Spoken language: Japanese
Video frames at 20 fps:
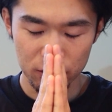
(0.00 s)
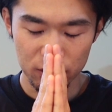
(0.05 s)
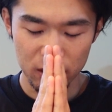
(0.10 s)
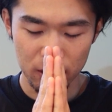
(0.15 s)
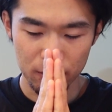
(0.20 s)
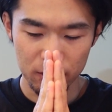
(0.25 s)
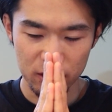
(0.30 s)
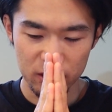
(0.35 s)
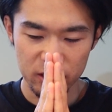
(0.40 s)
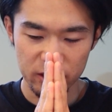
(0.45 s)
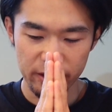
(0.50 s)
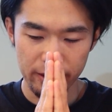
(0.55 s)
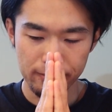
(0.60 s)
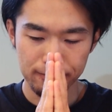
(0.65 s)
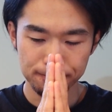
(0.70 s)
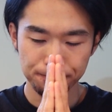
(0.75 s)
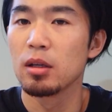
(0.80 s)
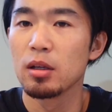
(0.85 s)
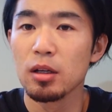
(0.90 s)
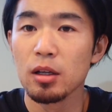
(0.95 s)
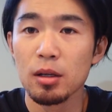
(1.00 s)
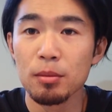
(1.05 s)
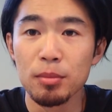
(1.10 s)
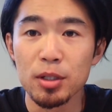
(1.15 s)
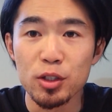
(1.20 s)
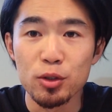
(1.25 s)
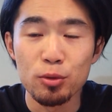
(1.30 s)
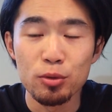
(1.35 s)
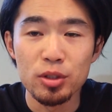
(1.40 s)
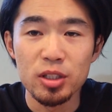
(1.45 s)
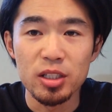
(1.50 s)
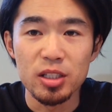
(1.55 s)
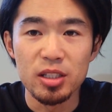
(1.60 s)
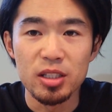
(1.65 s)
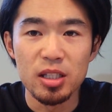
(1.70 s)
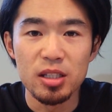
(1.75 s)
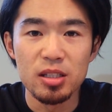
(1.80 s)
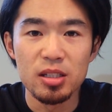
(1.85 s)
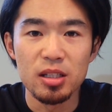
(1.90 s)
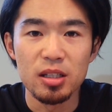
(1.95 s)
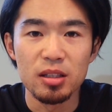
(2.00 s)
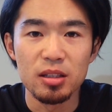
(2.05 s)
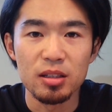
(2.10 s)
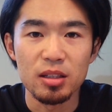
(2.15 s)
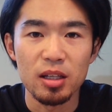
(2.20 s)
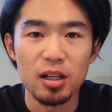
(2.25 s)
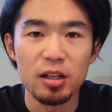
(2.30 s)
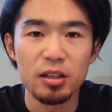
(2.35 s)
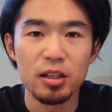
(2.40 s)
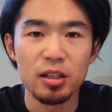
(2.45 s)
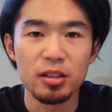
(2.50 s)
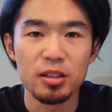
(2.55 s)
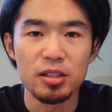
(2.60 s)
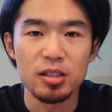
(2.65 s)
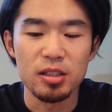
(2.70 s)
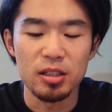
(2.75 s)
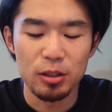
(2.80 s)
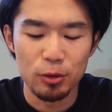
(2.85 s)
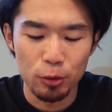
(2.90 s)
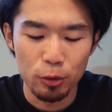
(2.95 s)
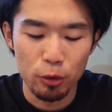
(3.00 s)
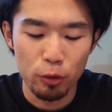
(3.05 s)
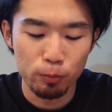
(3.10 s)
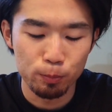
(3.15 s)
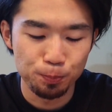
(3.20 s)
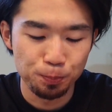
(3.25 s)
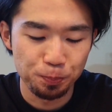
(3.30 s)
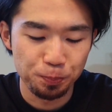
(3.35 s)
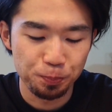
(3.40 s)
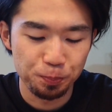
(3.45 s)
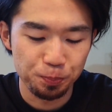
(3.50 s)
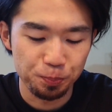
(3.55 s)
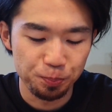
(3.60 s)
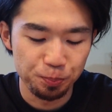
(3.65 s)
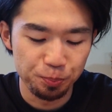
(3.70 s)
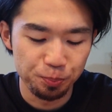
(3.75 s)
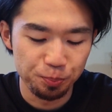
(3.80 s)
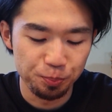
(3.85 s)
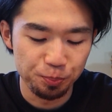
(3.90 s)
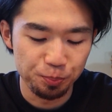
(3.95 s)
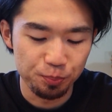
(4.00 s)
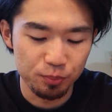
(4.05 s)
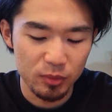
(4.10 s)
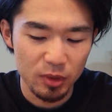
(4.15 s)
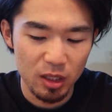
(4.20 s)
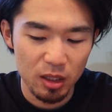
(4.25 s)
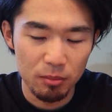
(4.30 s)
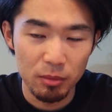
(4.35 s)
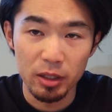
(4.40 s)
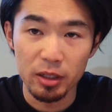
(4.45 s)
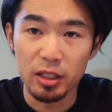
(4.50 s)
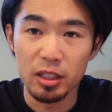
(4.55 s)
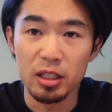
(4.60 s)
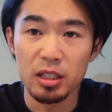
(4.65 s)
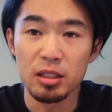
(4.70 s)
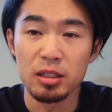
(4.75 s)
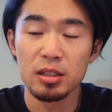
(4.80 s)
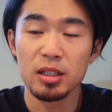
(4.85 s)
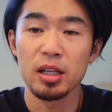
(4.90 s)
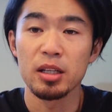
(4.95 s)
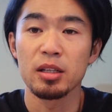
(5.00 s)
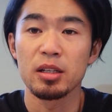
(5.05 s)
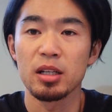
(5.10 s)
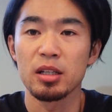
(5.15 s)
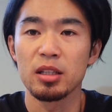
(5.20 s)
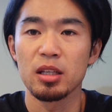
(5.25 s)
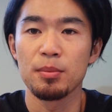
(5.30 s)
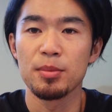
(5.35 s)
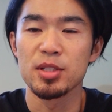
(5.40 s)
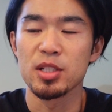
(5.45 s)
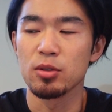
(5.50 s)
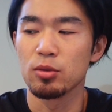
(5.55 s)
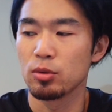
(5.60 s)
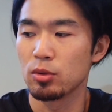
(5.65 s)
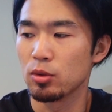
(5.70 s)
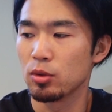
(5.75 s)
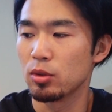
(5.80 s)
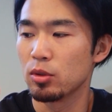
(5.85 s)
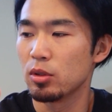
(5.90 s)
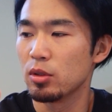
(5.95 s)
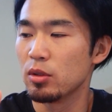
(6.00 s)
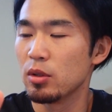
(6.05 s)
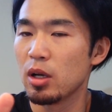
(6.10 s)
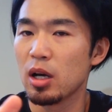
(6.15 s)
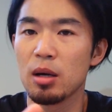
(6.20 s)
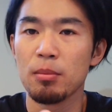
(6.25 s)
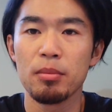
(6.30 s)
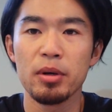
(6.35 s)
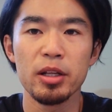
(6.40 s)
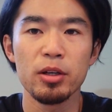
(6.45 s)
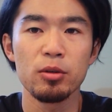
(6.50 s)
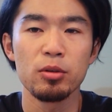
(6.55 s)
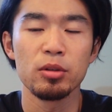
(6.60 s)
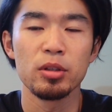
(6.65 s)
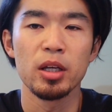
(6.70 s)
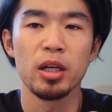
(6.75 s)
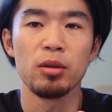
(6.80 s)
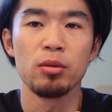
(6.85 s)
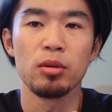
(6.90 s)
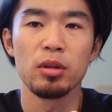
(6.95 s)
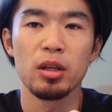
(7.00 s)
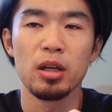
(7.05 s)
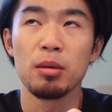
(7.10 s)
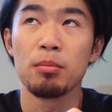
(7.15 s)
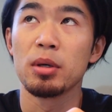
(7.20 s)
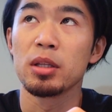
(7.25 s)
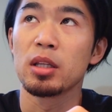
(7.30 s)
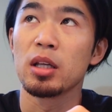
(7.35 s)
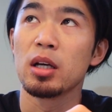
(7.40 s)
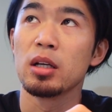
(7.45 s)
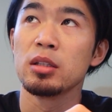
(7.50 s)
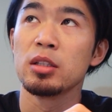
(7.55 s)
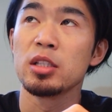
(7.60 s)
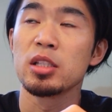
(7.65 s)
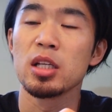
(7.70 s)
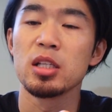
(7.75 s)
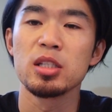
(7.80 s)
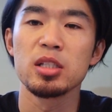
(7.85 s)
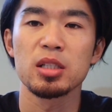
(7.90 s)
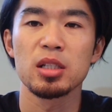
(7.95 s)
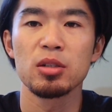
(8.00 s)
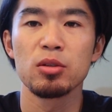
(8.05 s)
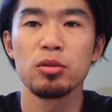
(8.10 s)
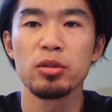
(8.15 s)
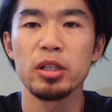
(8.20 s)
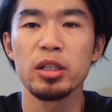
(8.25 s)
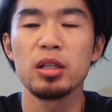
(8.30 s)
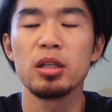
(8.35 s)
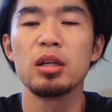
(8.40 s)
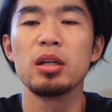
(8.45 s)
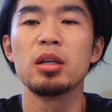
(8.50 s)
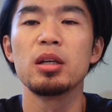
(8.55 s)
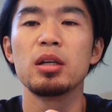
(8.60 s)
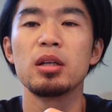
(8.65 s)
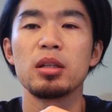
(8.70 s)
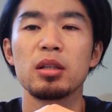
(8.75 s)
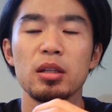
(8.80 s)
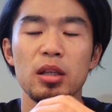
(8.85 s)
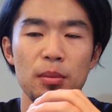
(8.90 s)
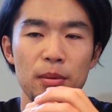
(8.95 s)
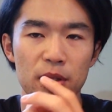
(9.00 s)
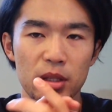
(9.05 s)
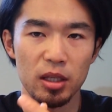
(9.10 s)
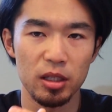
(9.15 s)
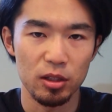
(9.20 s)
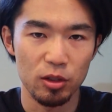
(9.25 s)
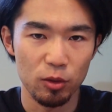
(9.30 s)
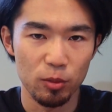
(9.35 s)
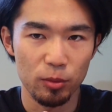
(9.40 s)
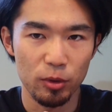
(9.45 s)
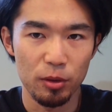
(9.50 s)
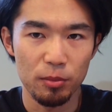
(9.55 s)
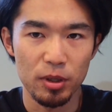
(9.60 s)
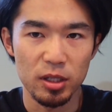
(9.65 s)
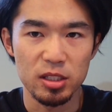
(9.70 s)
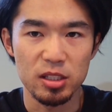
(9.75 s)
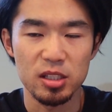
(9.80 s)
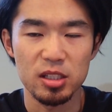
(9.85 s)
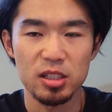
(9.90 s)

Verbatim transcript: ちそうさまでした、まあ、正直全然足らないんですけど、うんまあ、1回に1回食べちゃうとあんまり良くないのでまた23時間後に食べたいと思いま